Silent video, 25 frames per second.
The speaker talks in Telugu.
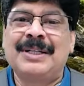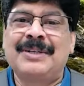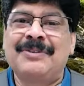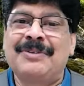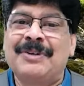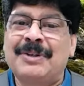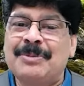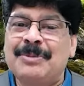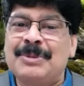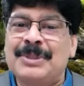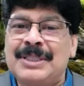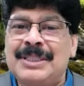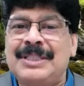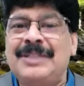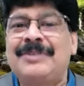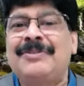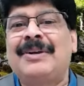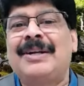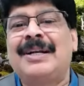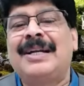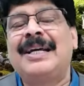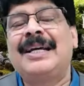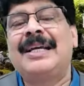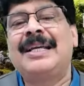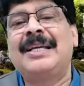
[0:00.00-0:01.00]
విటమిన్ సి
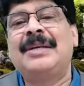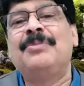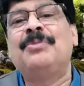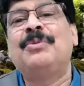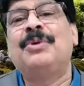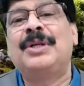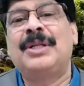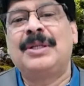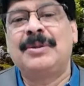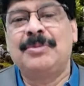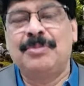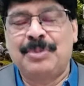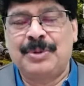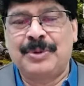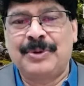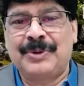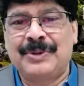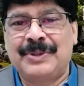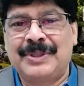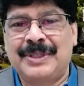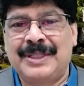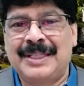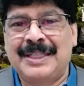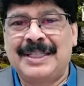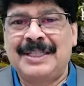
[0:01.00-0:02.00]
వల్ల ఇమ్యూనిటీ ఇంప్రూవ్
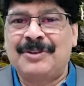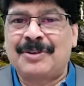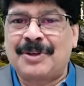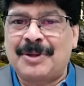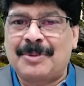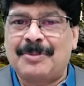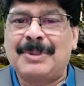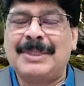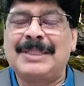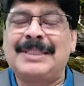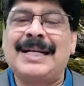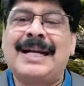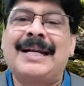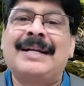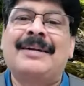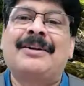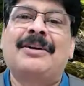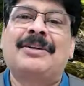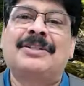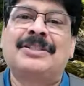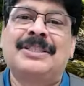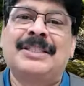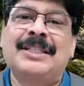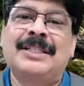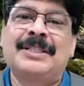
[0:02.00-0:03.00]
అవుతుంది ఇది ఒక మంచి
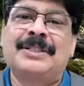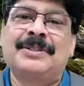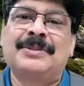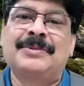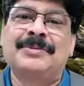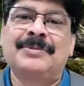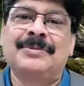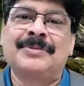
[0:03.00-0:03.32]
యాంటాక్సిడెంట్